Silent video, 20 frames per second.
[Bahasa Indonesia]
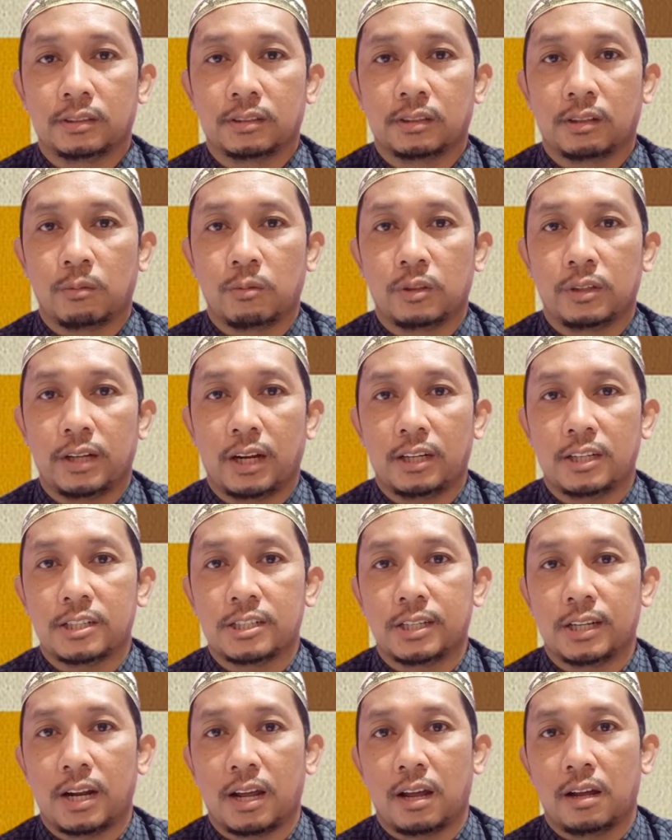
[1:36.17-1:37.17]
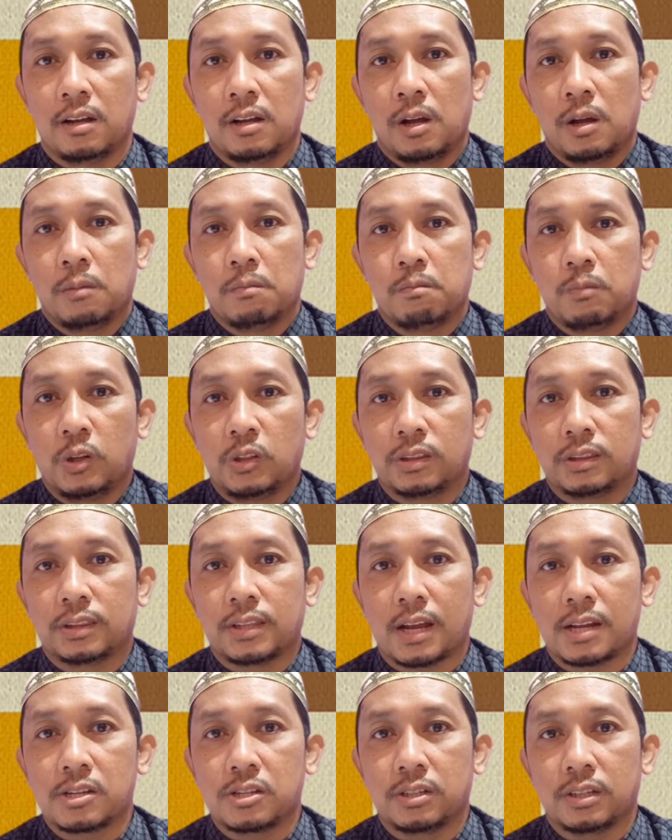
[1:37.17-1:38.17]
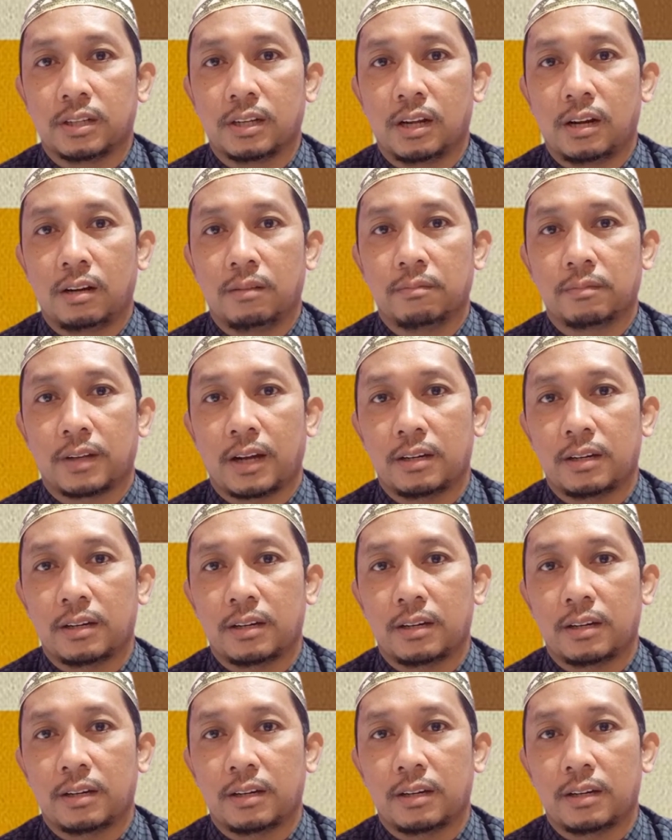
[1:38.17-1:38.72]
Kemudian istilah mutasil,